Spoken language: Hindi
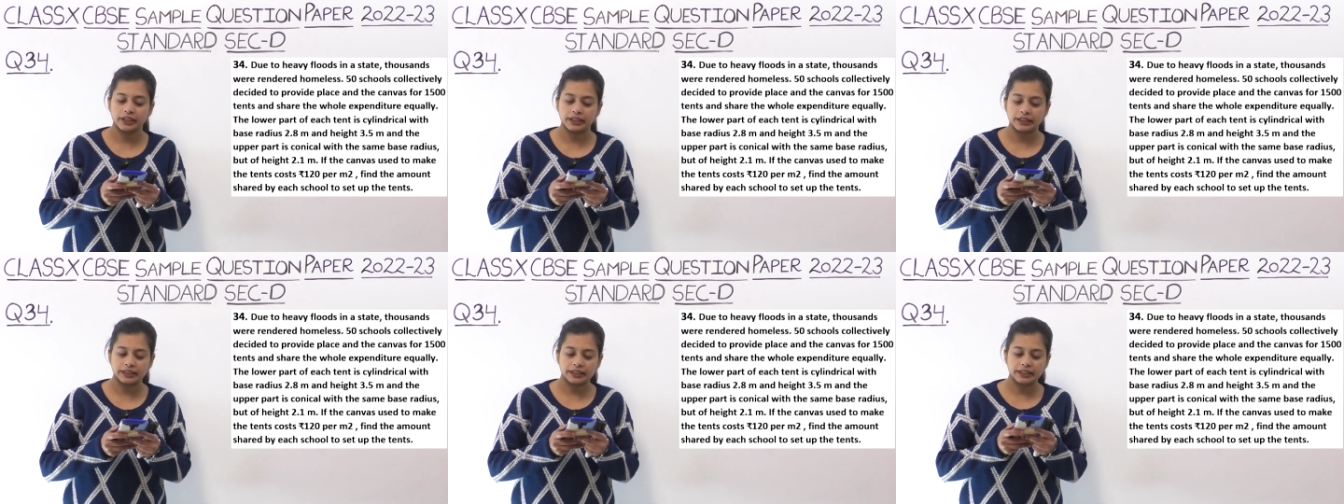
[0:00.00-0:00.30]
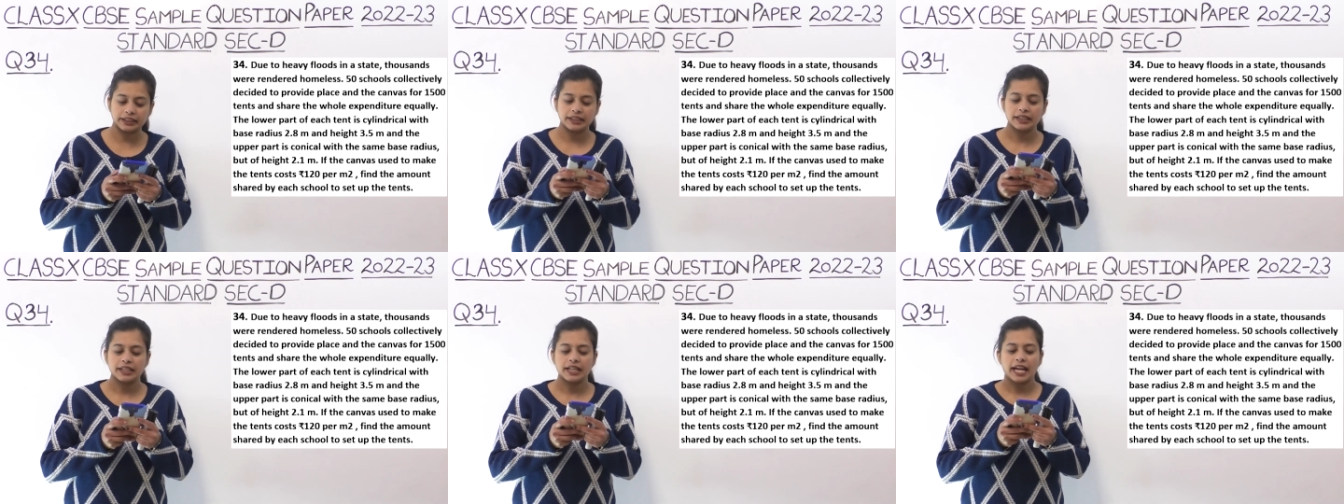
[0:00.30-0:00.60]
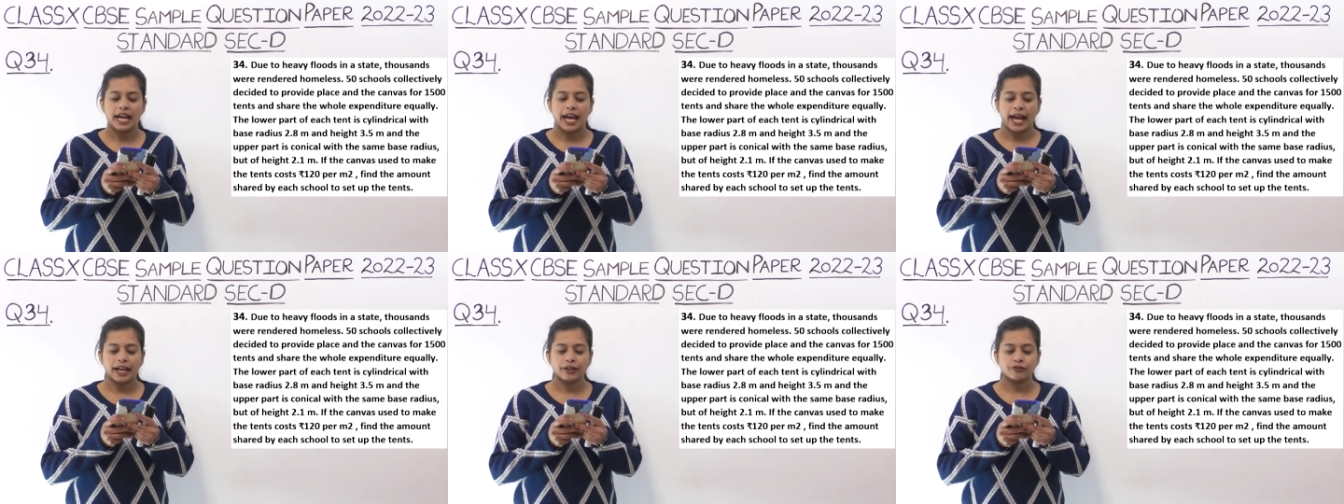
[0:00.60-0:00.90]
गए थे
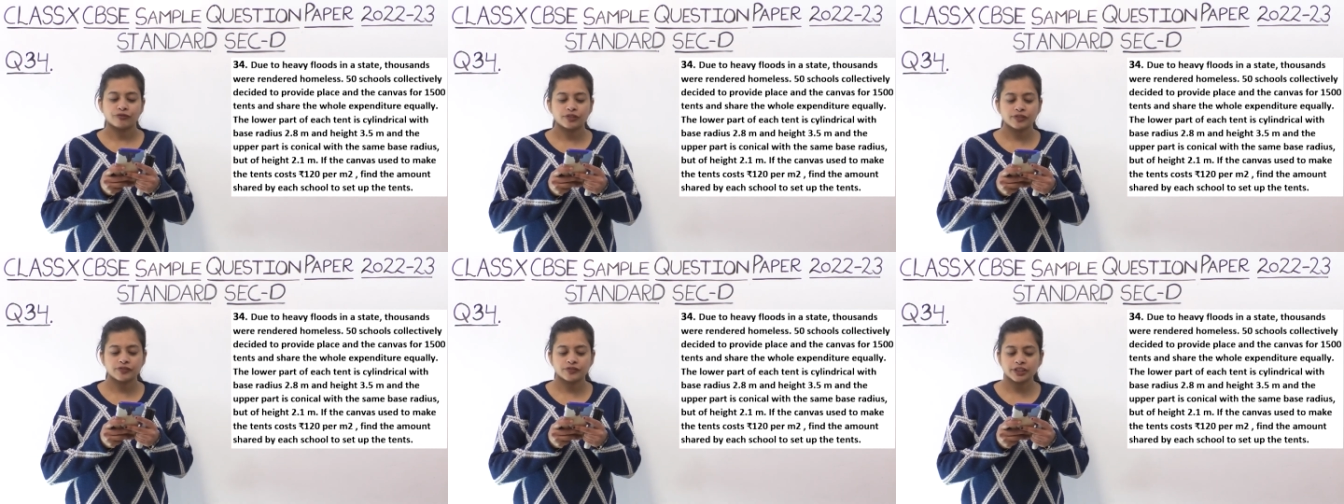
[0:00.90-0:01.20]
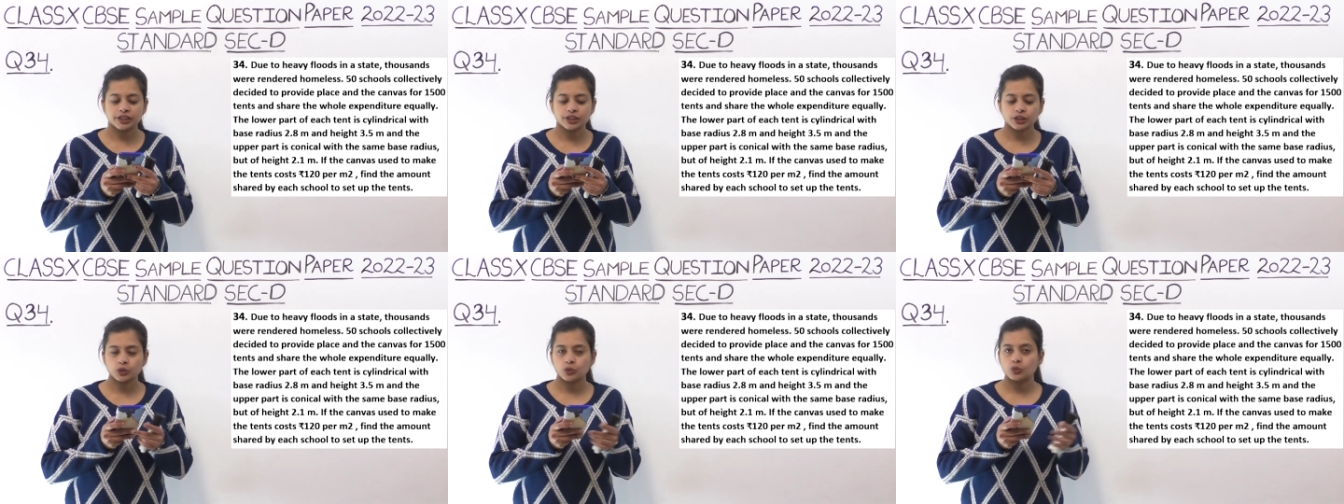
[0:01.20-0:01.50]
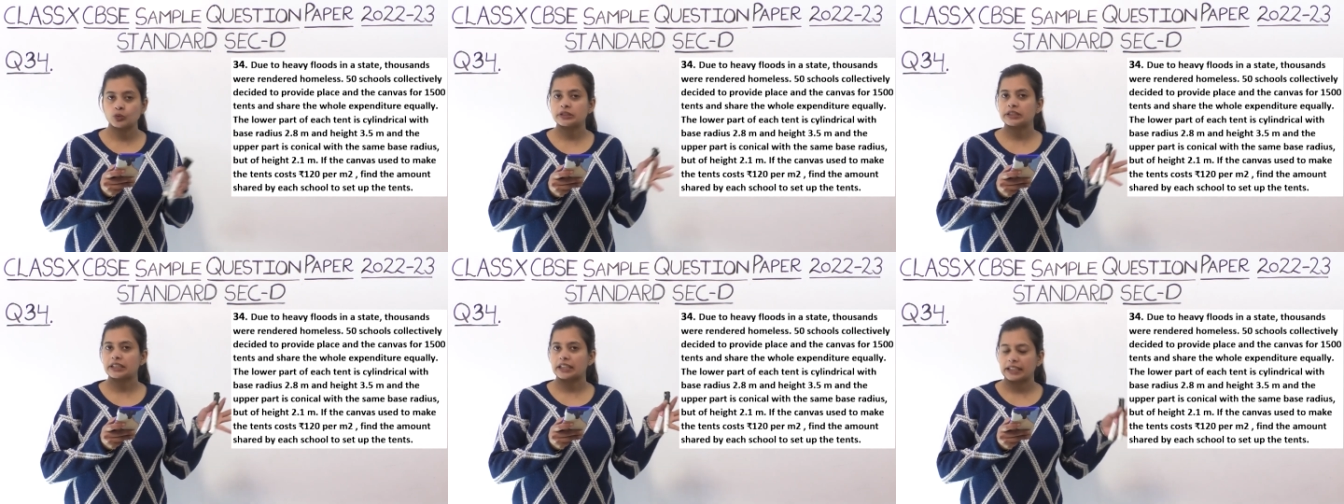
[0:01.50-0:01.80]
एंड फिफ्टी
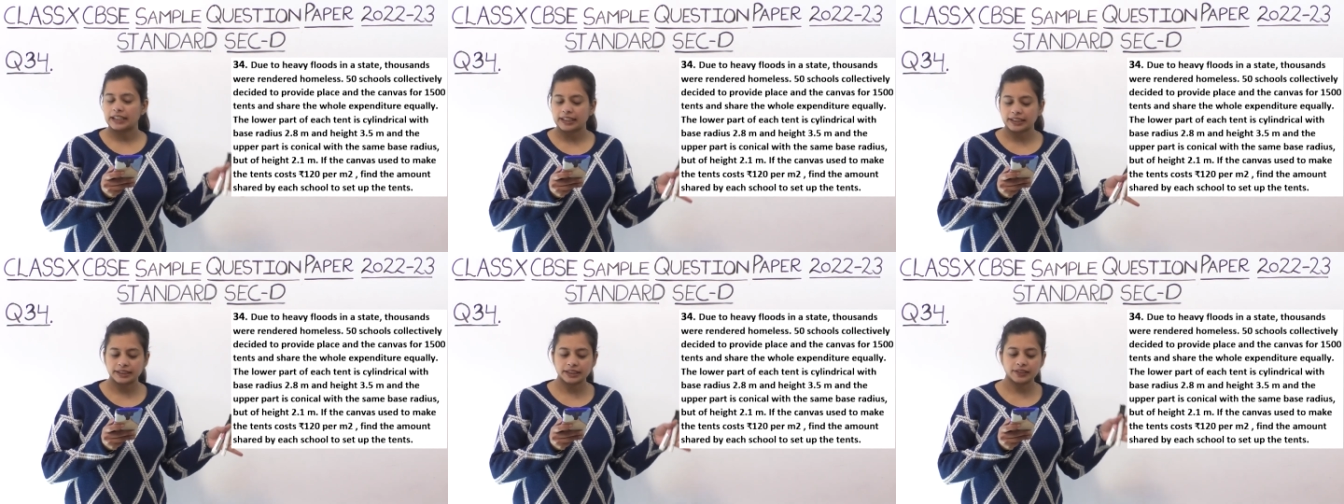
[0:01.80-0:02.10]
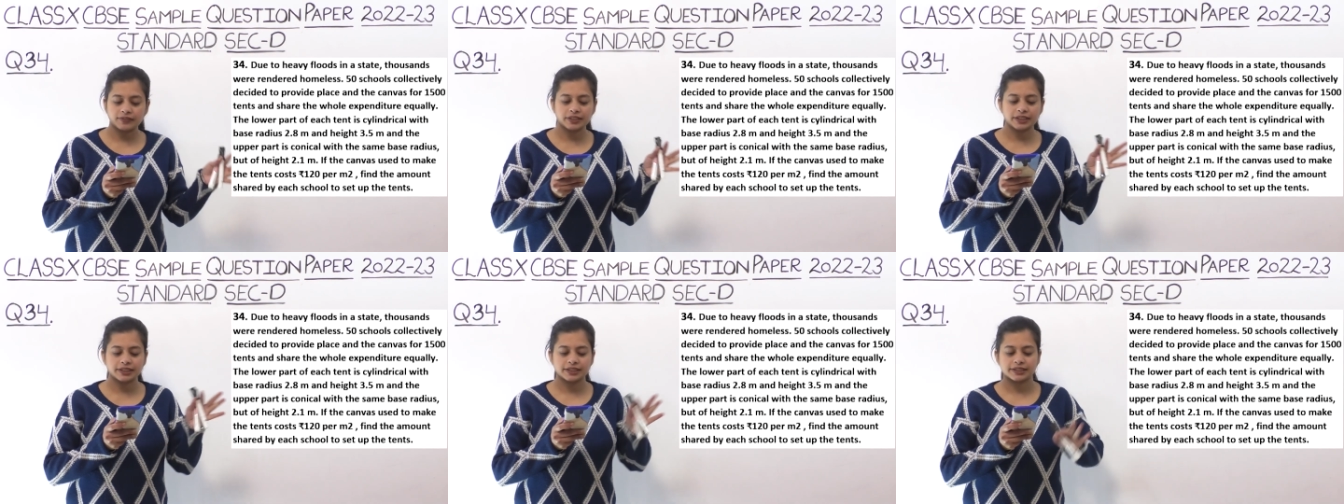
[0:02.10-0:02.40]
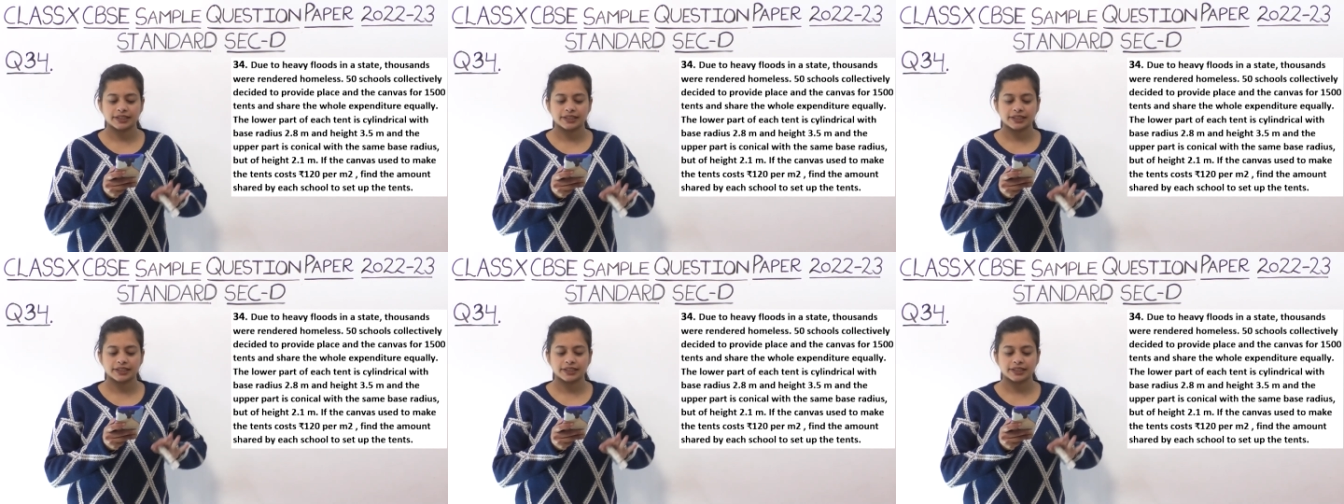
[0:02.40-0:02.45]
स्कूल्स कलेक्टिवली